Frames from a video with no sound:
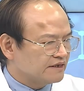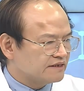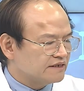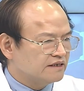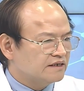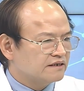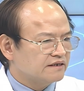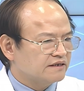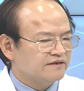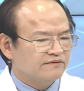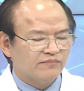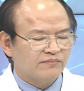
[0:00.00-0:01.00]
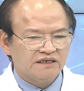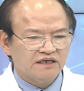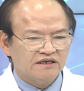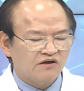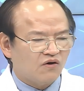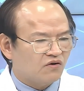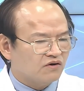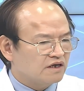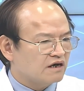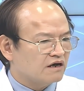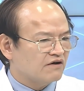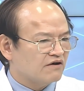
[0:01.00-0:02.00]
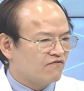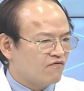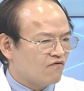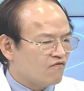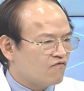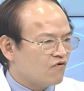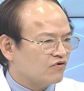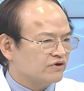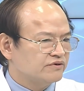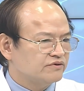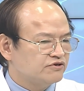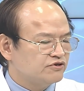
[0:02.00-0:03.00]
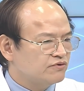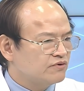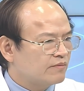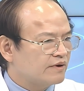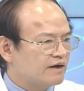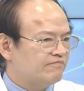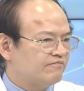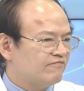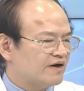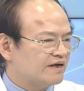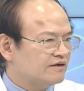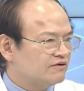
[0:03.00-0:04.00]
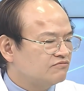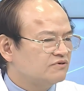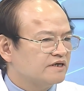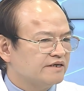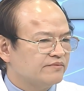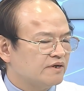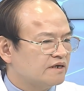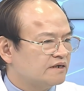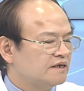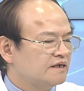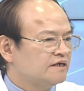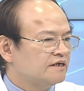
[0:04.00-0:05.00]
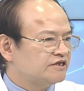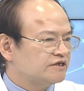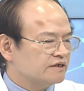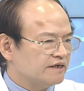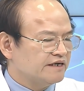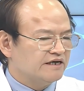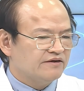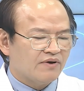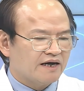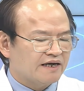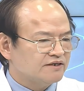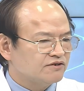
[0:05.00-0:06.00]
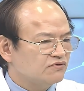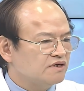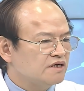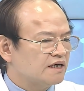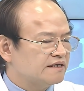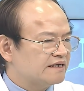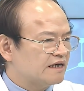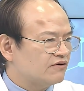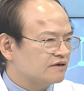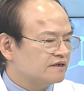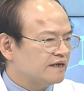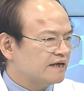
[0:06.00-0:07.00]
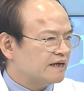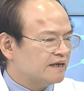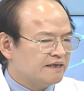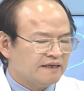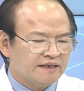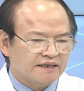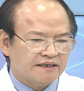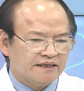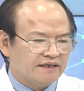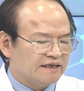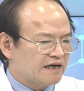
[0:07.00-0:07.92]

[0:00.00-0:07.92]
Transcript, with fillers: thể dẫn tới bệnh nhân khó thở, phù phổi, suy hấp cấp và nếu không được kịp thời xử lý bằng cách rút nước đấy ra khỏi cơ thể thì